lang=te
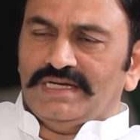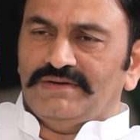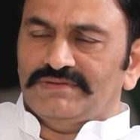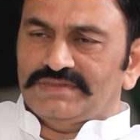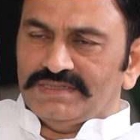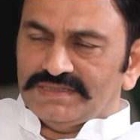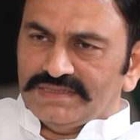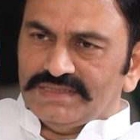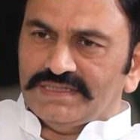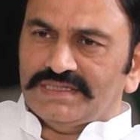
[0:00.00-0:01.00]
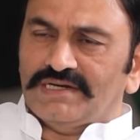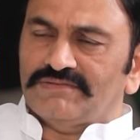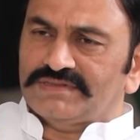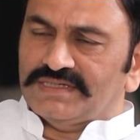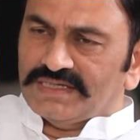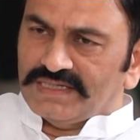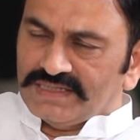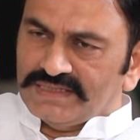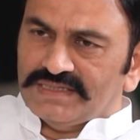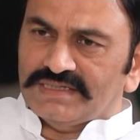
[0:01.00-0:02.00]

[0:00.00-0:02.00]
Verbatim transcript: ఆవిడ చేసింది ఏంటి ఆవిడ చేయగలిగింది